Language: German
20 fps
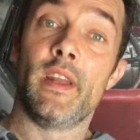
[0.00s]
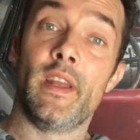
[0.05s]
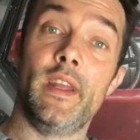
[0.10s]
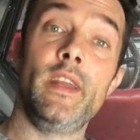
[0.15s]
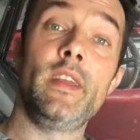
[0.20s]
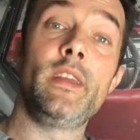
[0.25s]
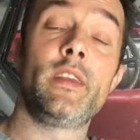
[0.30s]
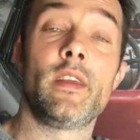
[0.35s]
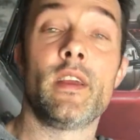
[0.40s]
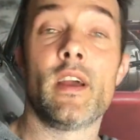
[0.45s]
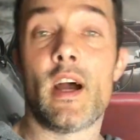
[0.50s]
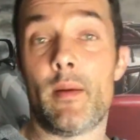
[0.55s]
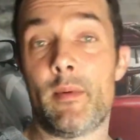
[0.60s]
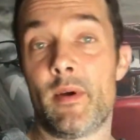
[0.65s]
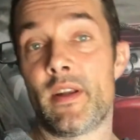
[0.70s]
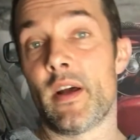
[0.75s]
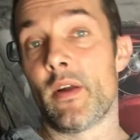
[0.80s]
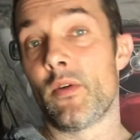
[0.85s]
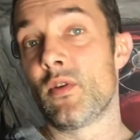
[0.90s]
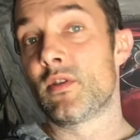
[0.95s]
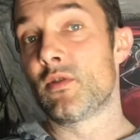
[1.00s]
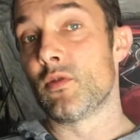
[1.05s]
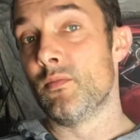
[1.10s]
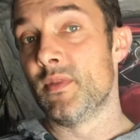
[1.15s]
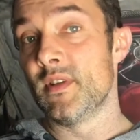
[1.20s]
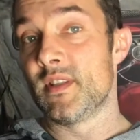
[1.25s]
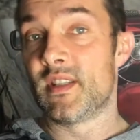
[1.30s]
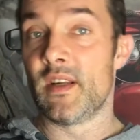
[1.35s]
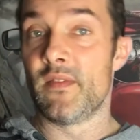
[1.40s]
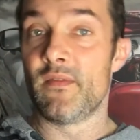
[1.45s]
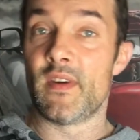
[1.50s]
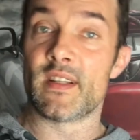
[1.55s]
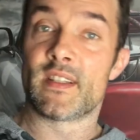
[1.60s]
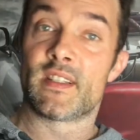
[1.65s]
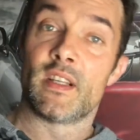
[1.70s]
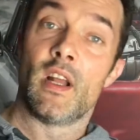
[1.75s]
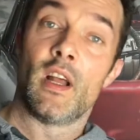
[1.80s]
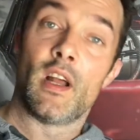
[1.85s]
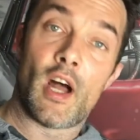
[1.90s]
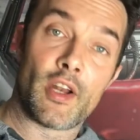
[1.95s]
Ich habe dadurch so ein bisschen
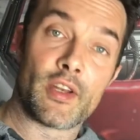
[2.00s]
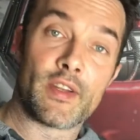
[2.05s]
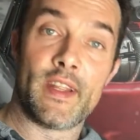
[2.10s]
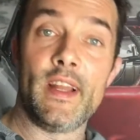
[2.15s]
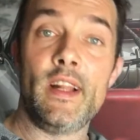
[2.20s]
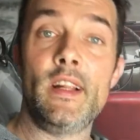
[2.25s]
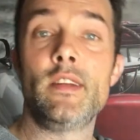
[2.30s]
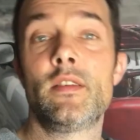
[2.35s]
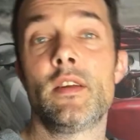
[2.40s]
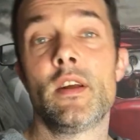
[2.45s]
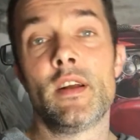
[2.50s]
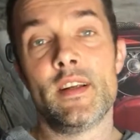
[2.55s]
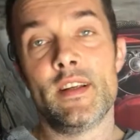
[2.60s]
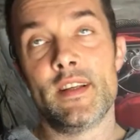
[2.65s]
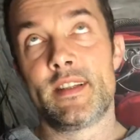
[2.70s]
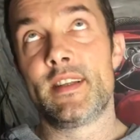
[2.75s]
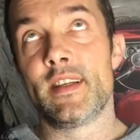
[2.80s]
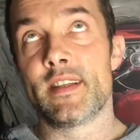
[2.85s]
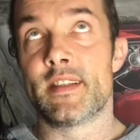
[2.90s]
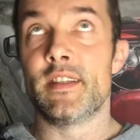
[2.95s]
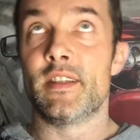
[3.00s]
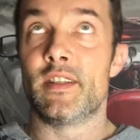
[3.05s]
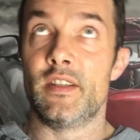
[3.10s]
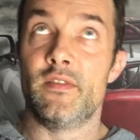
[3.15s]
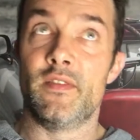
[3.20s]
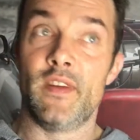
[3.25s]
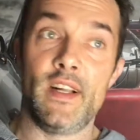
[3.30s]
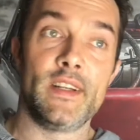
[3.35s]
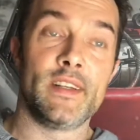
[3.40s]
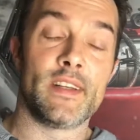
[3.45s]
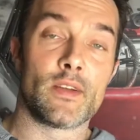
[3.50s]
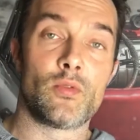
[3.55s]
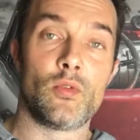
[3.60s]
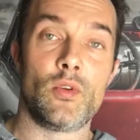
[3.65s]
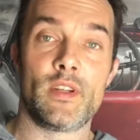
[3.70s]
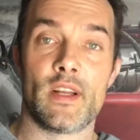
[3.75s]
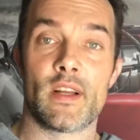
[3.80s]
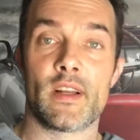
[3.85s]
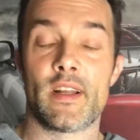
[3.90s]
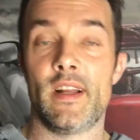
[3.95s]
was an Geld, ist jetzt nicht die Welt
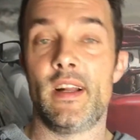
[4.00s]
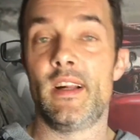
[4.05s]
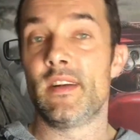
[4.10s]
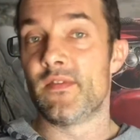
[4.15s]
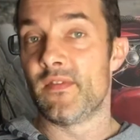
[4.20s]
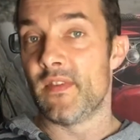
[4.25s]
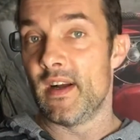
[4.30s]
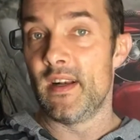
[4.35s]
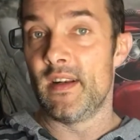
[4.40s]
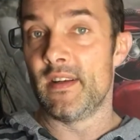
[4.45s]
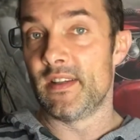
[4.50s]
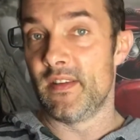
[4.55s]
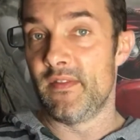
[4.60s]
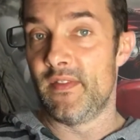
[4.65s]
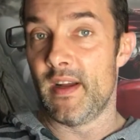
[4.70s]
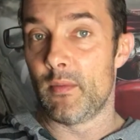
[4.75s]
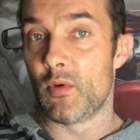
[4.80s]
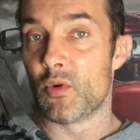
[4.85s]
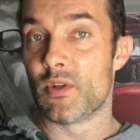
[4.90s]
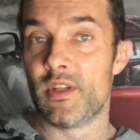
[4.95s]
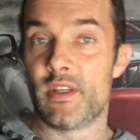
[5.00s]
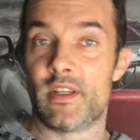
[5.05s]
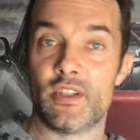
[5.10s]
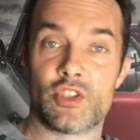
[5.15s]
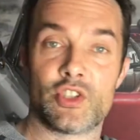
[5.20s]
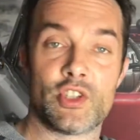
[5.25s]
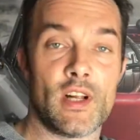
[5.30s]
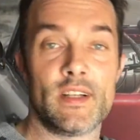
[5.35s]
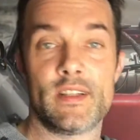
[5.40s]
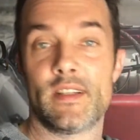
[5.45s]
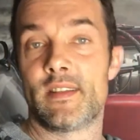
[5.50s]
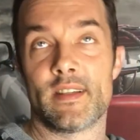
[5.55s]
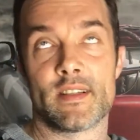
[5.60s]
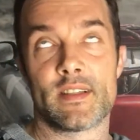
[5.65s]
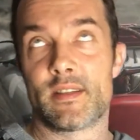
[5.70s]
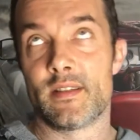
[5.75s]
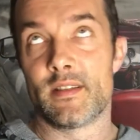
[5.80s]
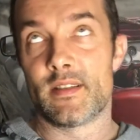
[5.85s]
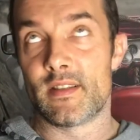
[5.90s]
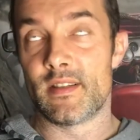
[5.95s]
natürlich an Geld, weil die Werbung, die ich hier schalte,
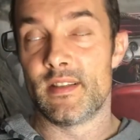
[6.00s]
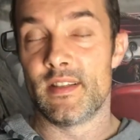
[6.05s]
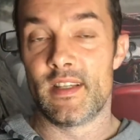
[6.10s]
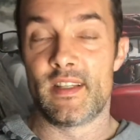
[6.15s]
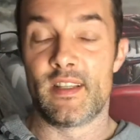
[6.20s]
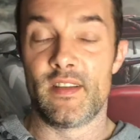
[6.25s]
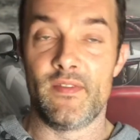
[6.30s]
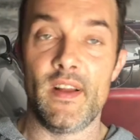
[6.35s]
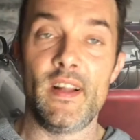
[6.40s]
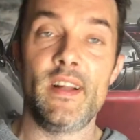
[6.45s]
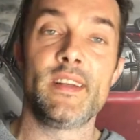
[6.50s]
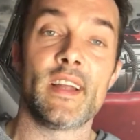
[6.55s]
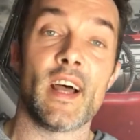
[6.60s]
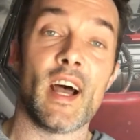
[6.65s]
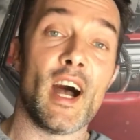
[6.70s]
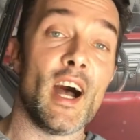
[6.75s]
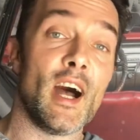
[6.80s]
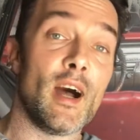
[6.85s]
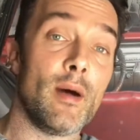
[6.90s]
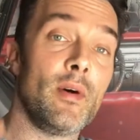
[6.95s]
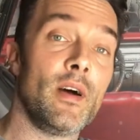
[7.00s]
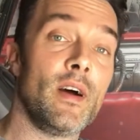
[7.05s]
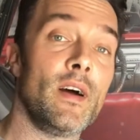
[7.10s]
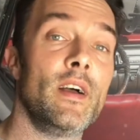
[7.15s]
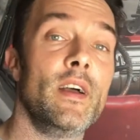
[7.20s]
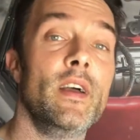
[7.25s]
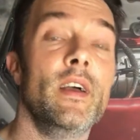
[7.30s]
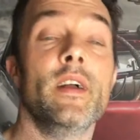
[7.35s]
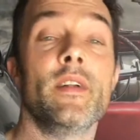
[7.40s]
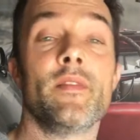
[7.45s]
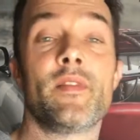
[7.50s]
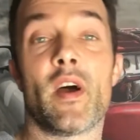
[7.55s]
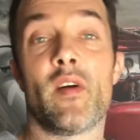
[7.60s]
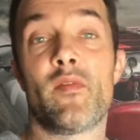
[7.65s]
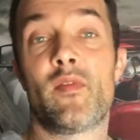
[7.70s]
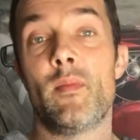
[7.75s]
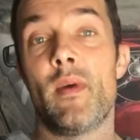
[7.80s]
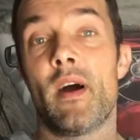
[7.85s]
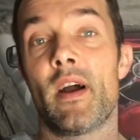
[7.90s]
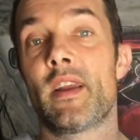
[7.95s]
das ist nicht die Welt, aber
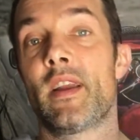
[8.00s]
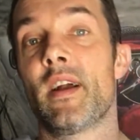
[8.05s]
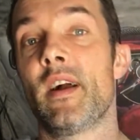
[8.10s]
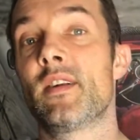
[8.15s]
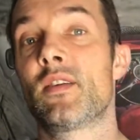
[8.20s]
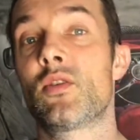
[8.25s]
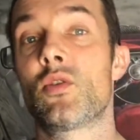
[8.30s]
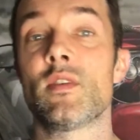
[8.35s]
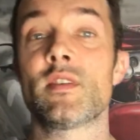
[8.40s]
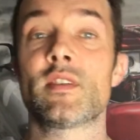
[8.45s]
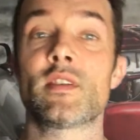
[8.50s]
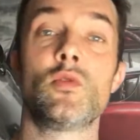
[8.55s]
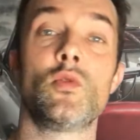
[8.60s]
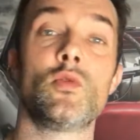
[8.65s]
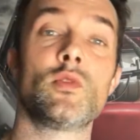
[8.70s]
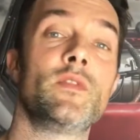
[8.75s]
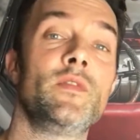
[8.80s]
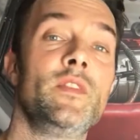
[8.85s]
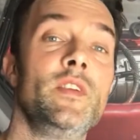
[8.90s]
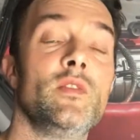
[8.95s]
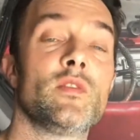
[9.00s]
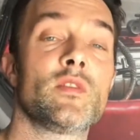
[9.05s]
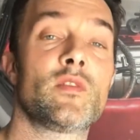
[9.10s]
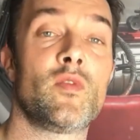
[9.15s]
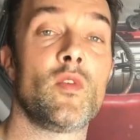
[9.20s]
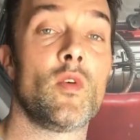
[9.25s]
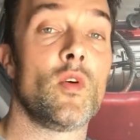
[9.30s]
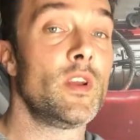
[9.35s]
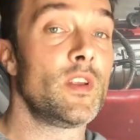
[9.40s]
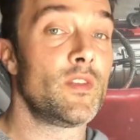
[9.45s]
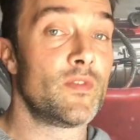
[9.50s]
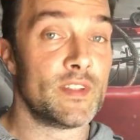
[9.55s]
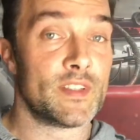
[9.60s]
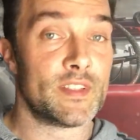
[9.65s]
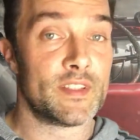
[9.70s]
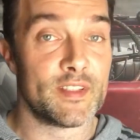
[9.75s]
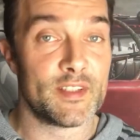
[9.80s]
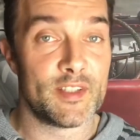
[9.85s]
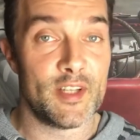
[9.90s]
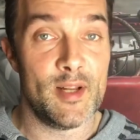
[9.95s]
dafür mache ich halt kostenlose Videos für euch,
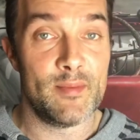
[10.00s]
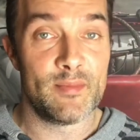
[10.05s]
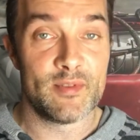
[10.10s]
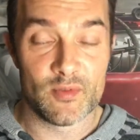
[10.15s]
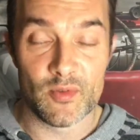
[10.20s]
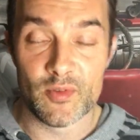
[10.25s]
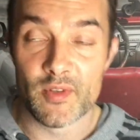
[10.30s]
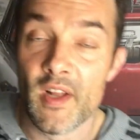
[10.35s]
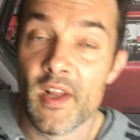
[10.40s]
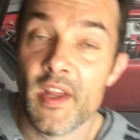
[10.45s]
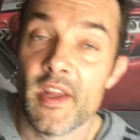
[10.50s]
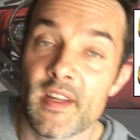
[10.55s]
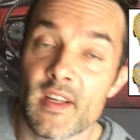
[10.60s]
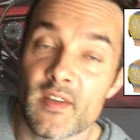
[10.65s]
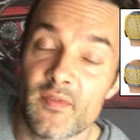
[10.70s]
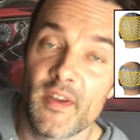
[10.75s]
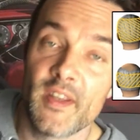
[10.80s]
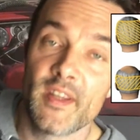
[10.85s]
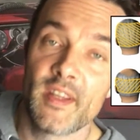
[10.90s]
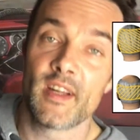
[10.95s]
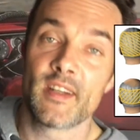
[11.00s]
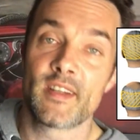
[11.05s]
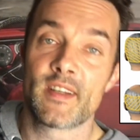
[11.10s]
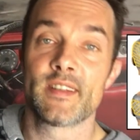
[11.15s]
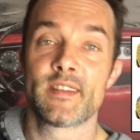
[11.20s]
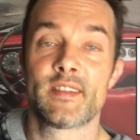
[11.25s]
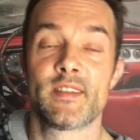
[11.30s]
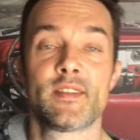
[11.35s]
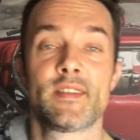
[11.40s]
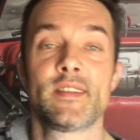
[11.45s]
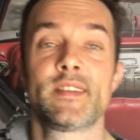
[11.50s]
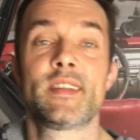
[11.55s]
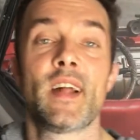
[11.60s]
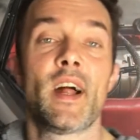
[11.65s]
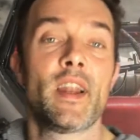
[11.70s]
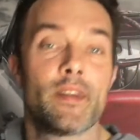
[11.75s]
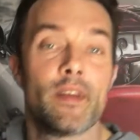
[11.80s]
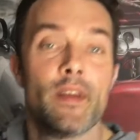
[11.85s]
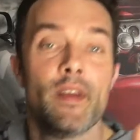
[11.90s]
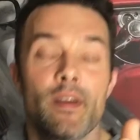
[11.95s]
wisst ihr selbst und das finde ich halt ganz
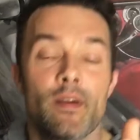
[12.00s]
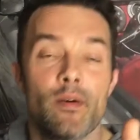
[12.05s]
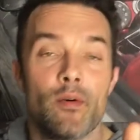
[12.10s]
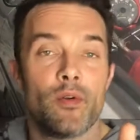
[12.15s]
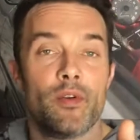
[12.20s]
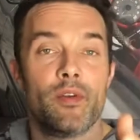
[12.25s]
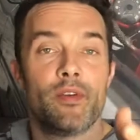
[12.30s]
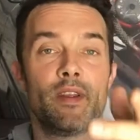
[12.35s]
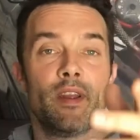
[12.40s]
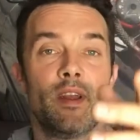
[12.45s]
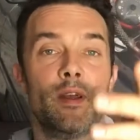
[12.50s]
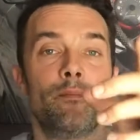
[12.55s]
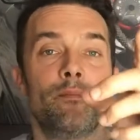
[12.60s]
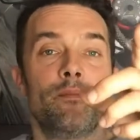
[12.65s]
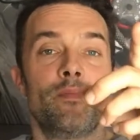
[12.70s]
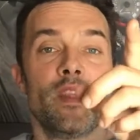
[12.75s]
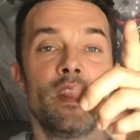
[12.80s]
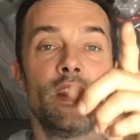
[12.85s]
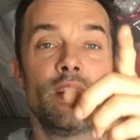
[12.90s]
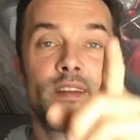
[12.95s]
interessant. Und ähm,